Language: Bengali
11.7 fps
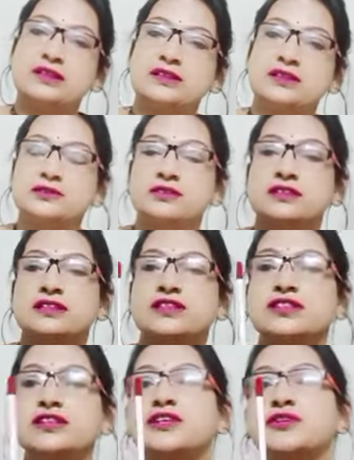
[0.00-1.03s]
দেখুন
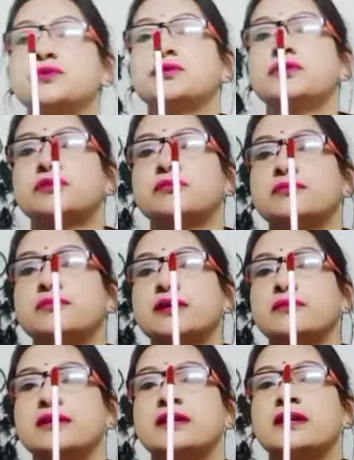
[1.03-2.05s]
জিনিসটা কি সুন্দর
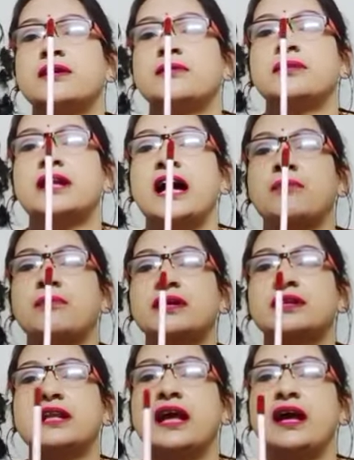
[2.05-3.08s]
মানে
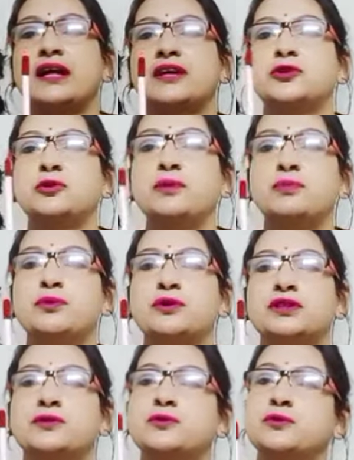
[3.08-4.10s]
আপনাদের একদমই
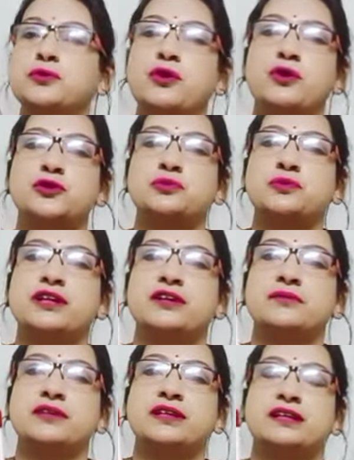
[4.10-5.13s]
পড়তে কোনো অসুবিধা
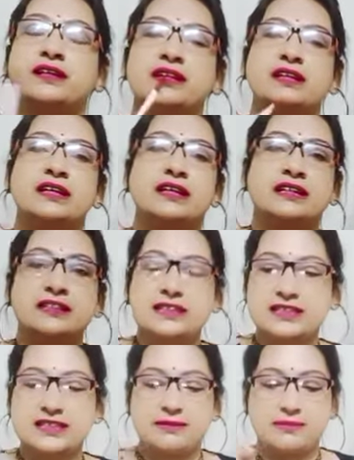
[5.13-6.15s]
হবে না
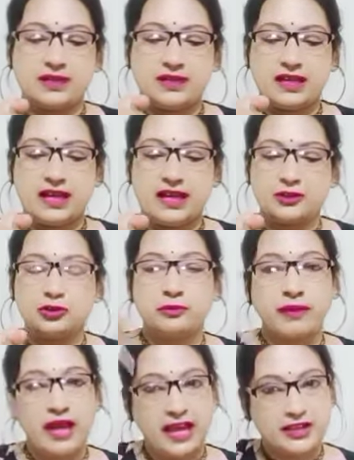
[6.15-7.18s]
জাস্ট আপনারা একদম
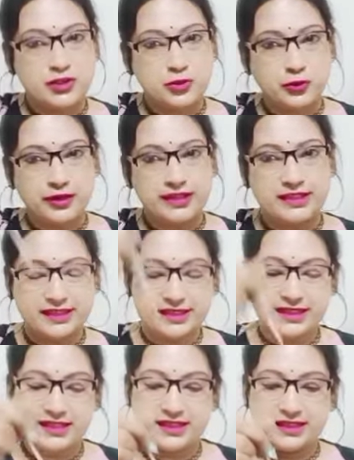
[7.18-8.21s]
এক স্ট্রোকে এটাকে
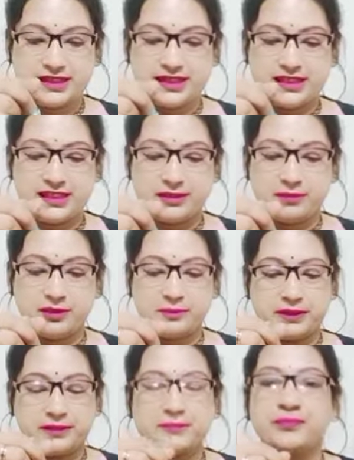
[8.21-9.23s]
টেনে নিতে পারবেন
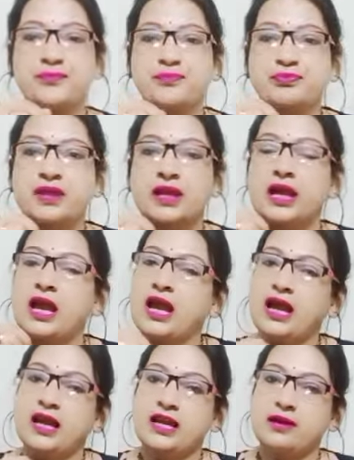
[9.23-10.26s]

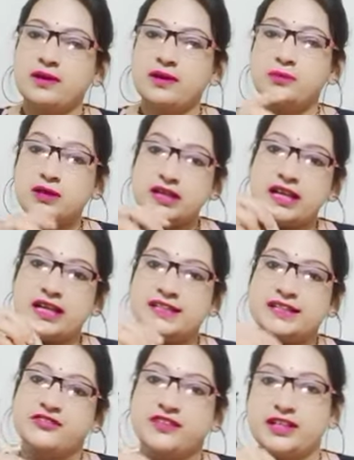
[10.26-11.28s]
হ্যাঁ এবারে বলি
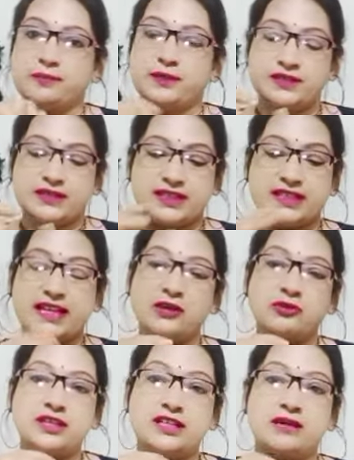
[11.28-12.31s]
এটার বেনিফিটস কি কেন
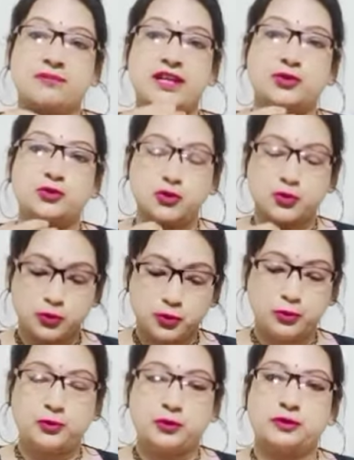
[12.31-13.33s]
এটা আমরা ইউজ করবো